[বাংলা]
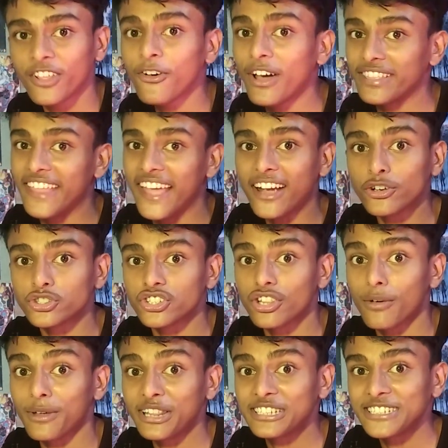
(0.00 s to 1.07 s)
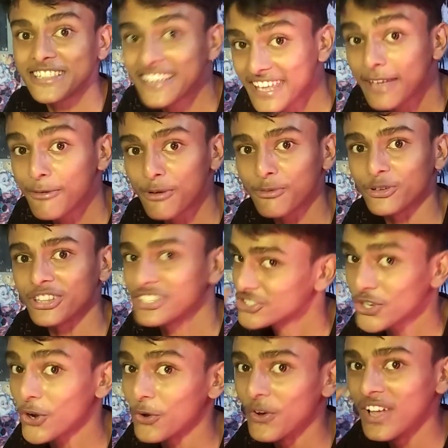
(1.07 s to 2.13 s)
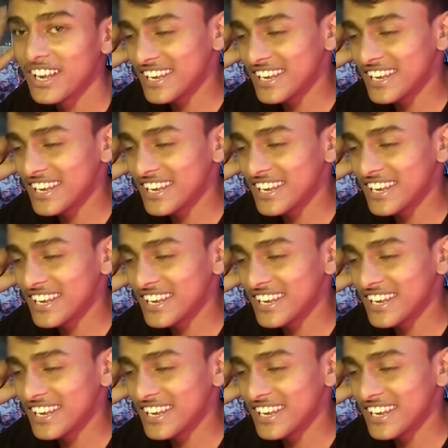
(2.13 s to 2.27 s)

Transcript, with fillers: করে দাও আর দেখা হচ্ছে তোমাদের সাথে গেমের মধ্যে চলো